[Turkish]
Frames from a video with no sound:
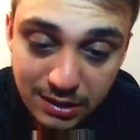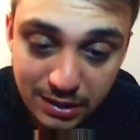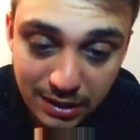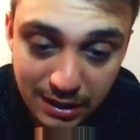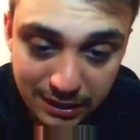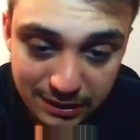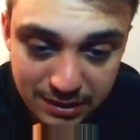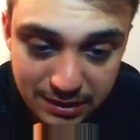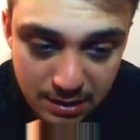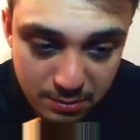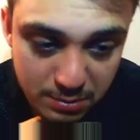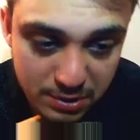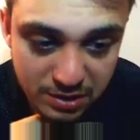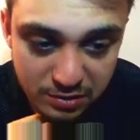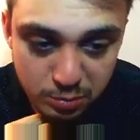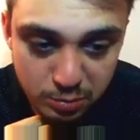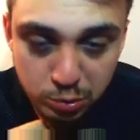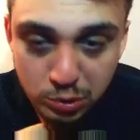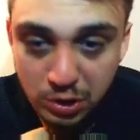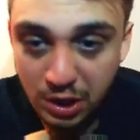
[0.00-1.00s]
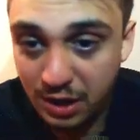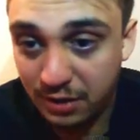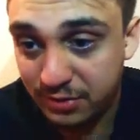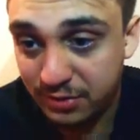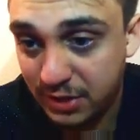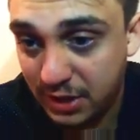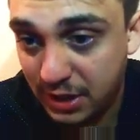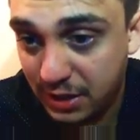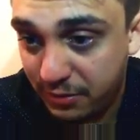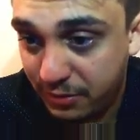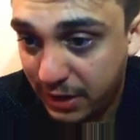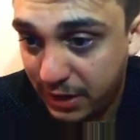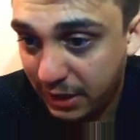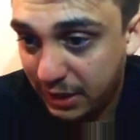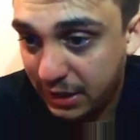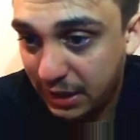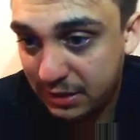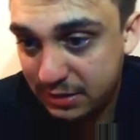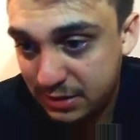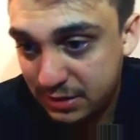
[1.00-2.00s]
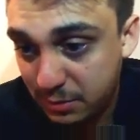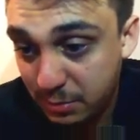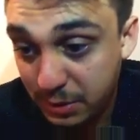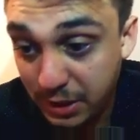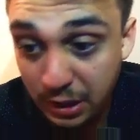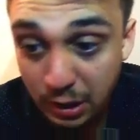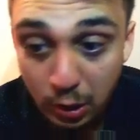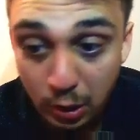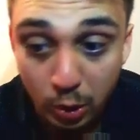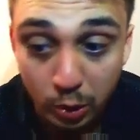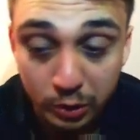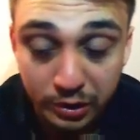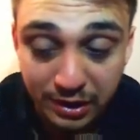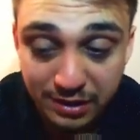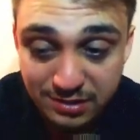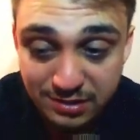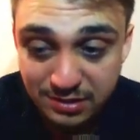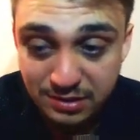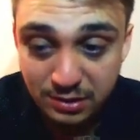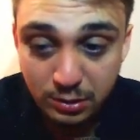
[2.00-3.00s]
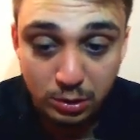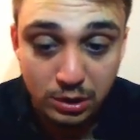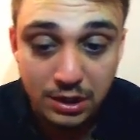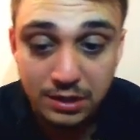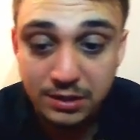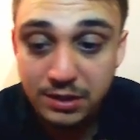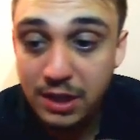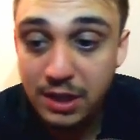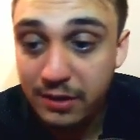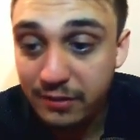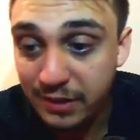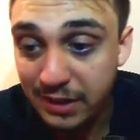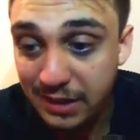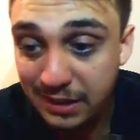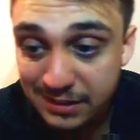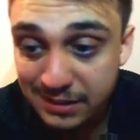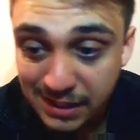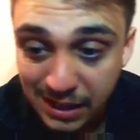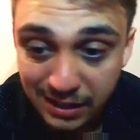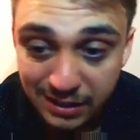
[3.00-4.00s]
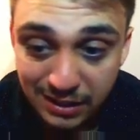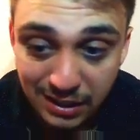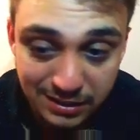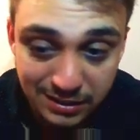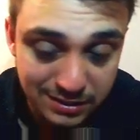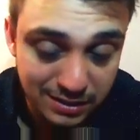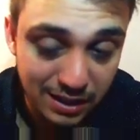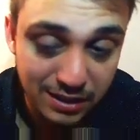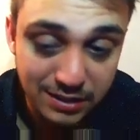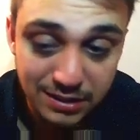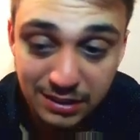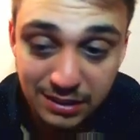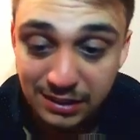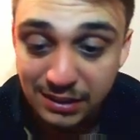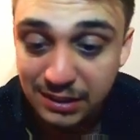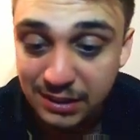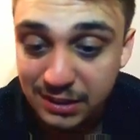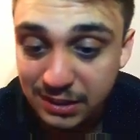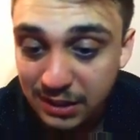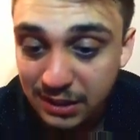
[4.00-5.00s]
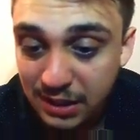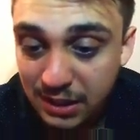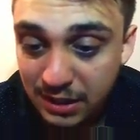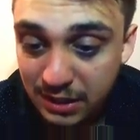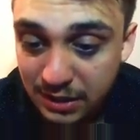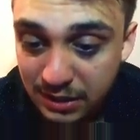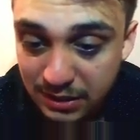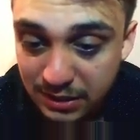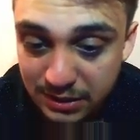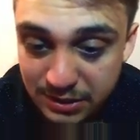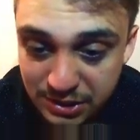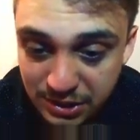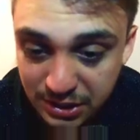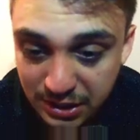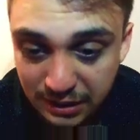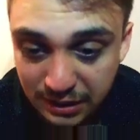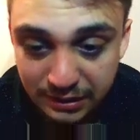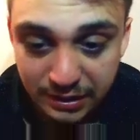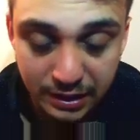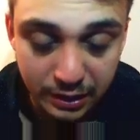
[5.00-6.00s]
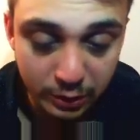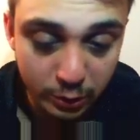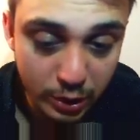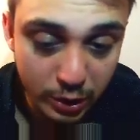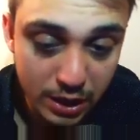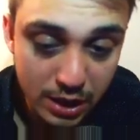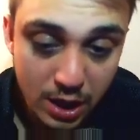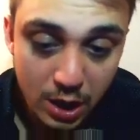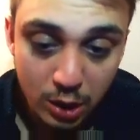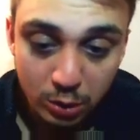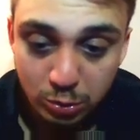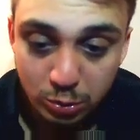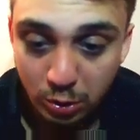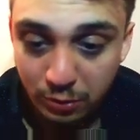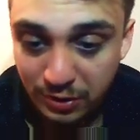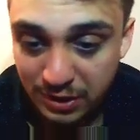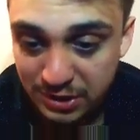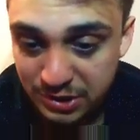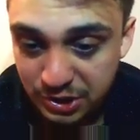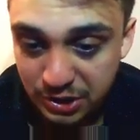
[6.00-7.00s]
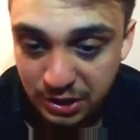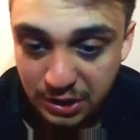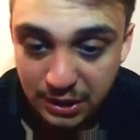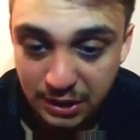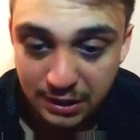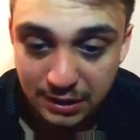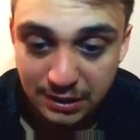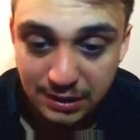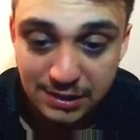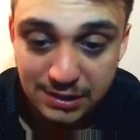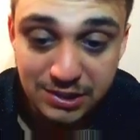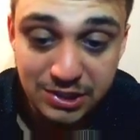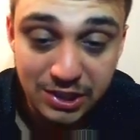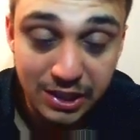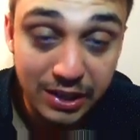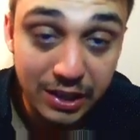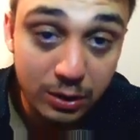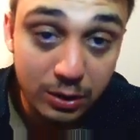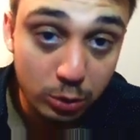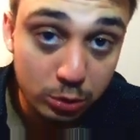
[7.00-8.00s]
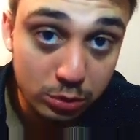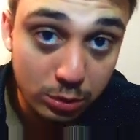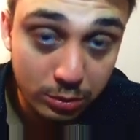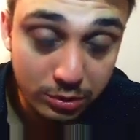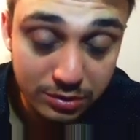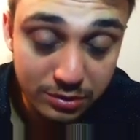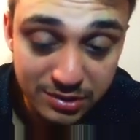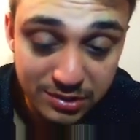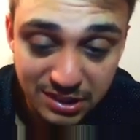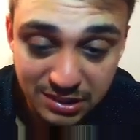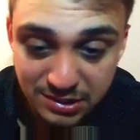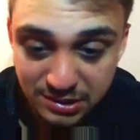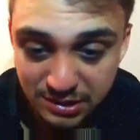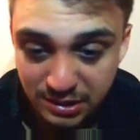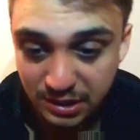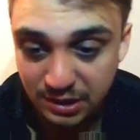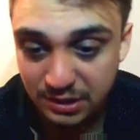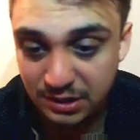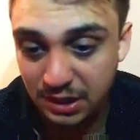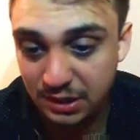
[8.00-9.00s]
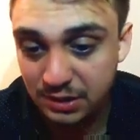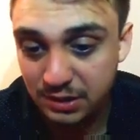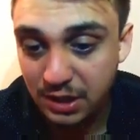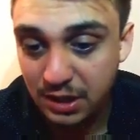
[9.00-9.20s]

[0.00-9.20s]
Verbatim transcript: e, ekleyebiliriz bu tarafta. FK'sı 1 ile 10 arasında olan ve net karını arttıran yıllık e, şirketlere göre. Tofaş yine e, ilk çeyrek otomotiv satışlarından